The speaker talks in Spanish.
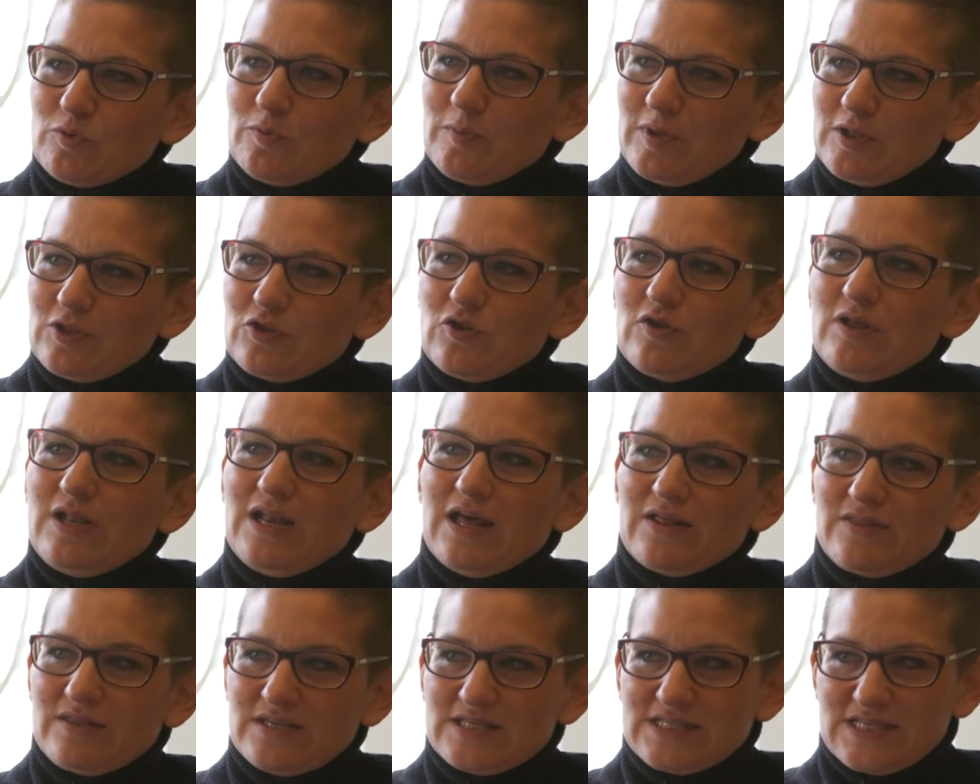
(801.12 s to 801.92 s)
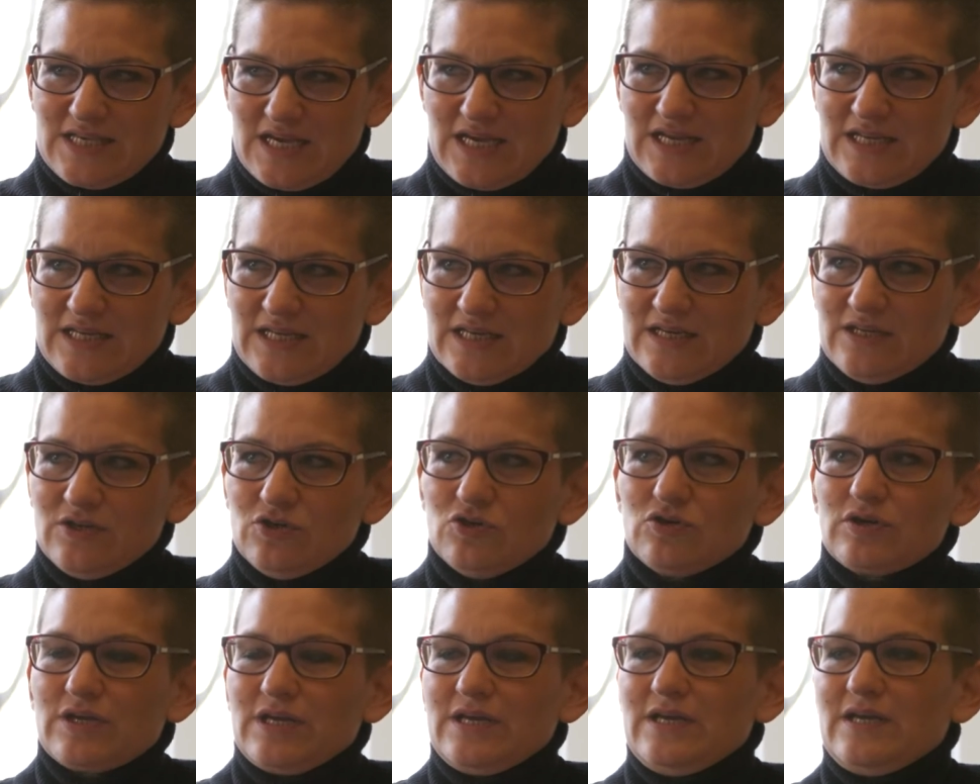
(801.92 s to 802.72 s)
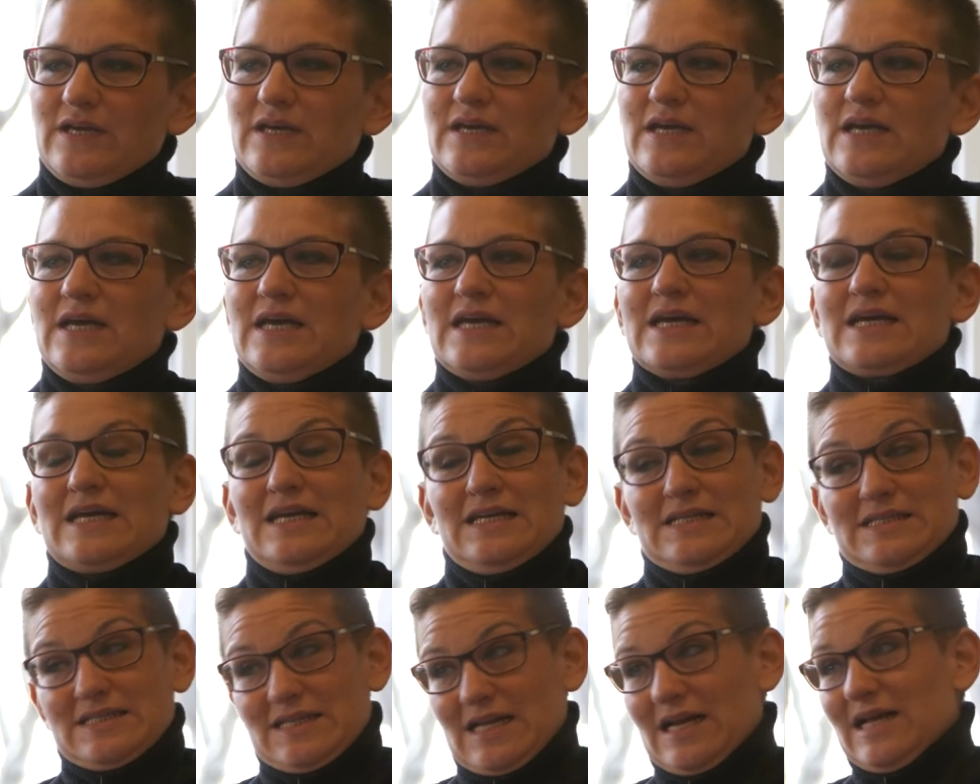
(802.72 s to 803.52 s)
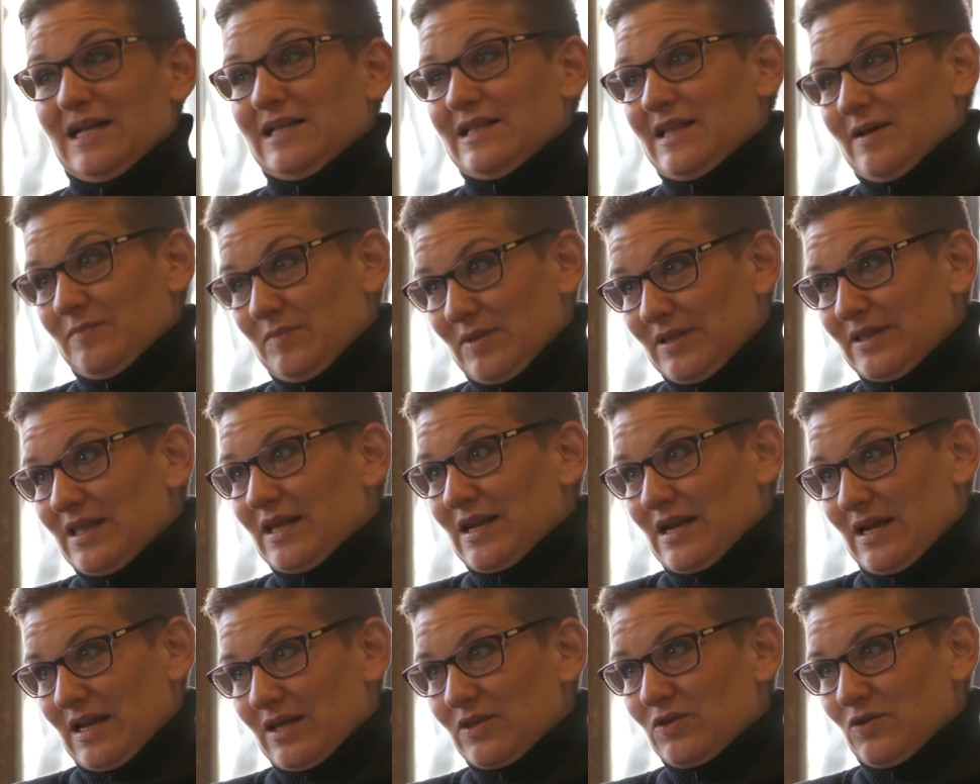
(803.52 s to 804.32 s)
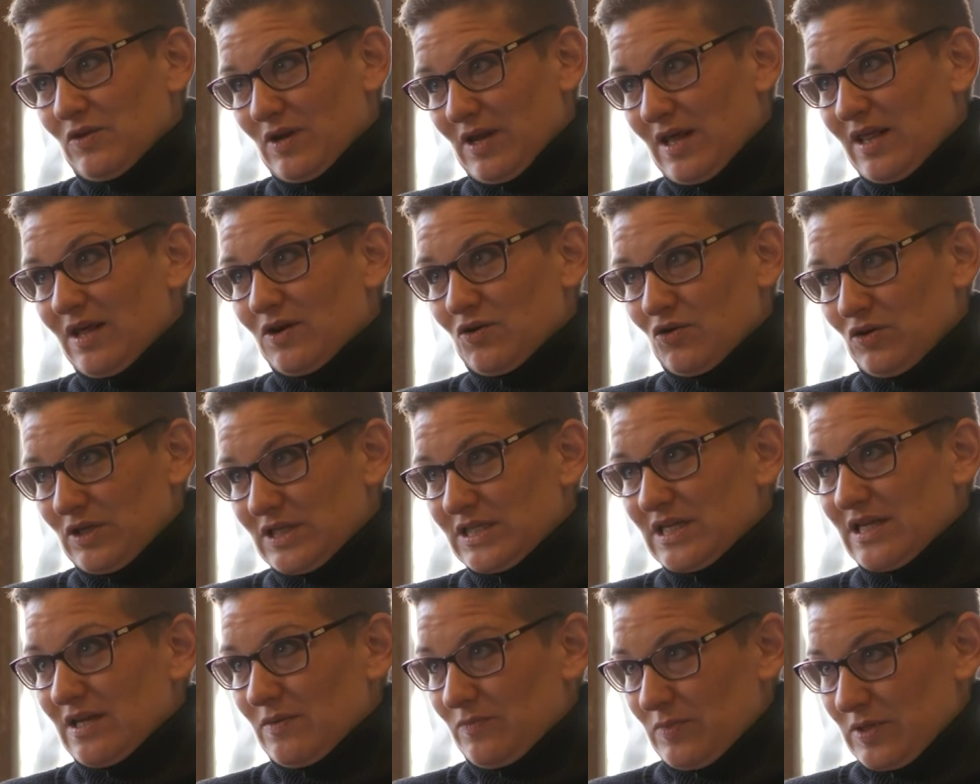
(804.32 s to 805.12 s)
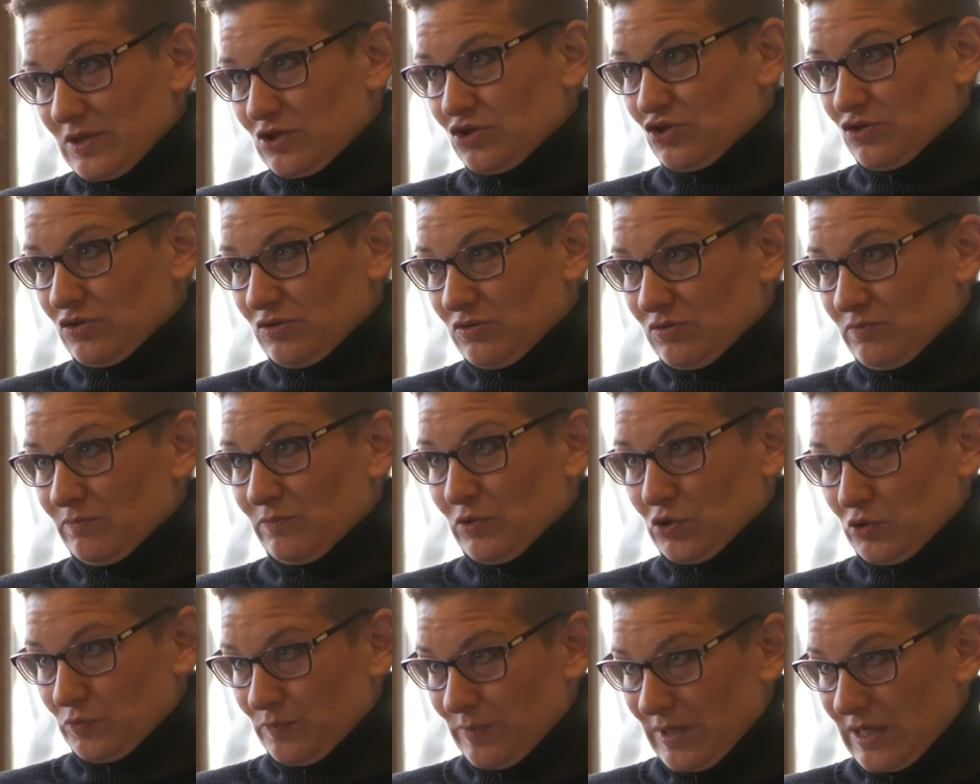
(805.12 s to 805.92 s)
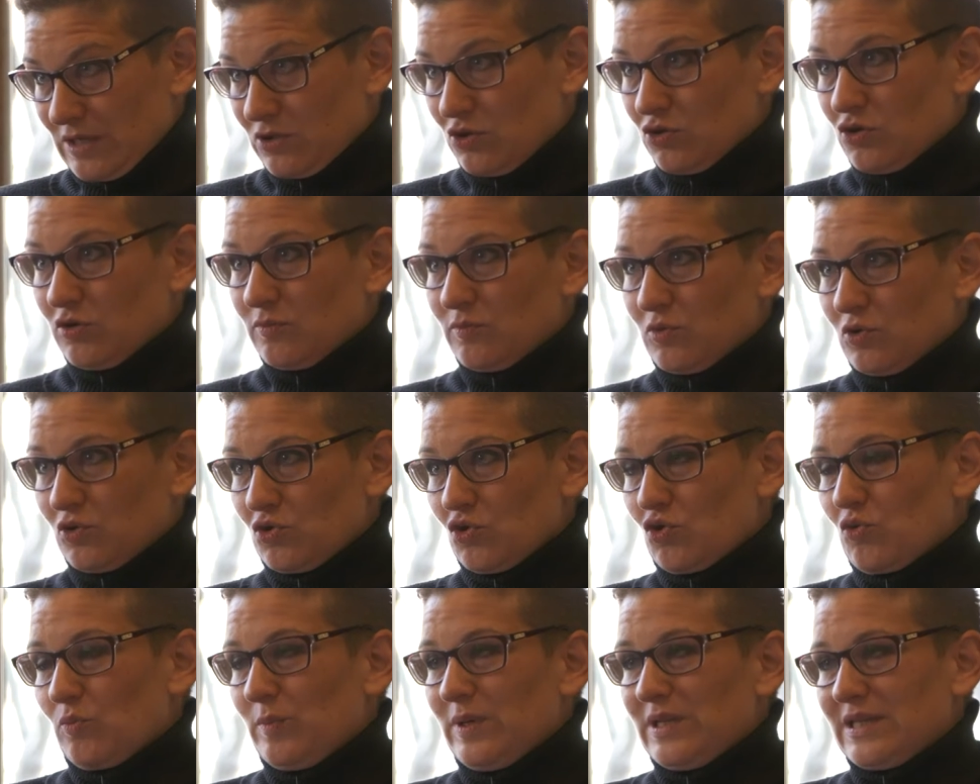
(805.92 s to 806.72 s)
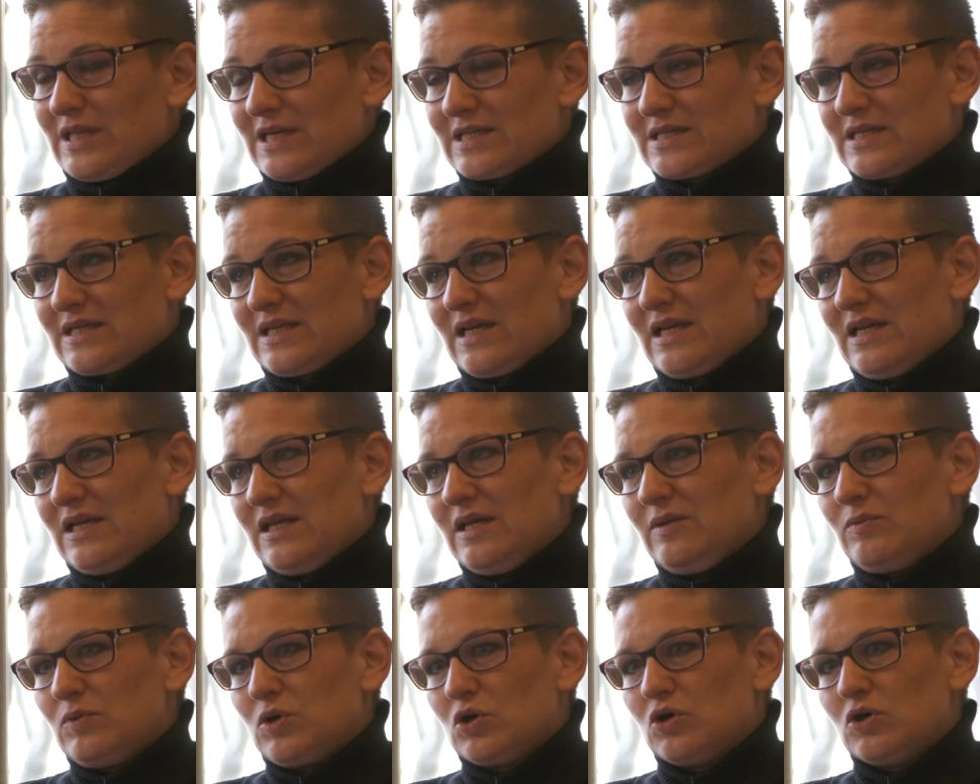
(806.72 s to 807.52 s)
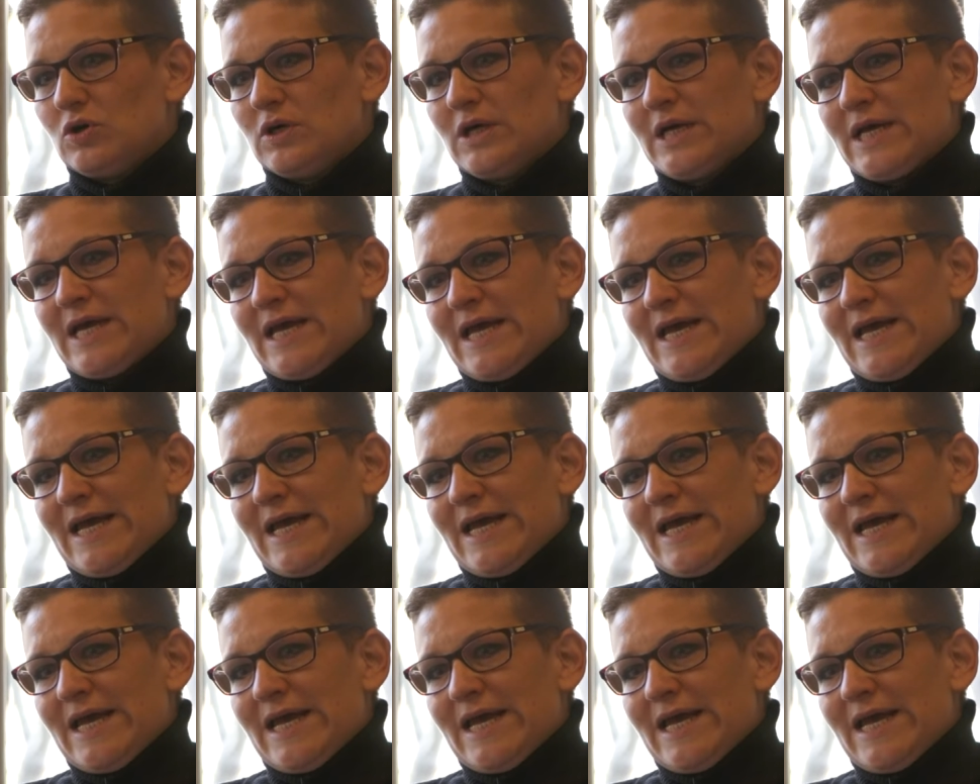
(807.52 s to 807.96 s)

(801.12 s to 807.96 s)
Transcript: un momento de la cesárea, ¿no? que, está altamente relacionada con esta depresión postparto, como documentas en el libro.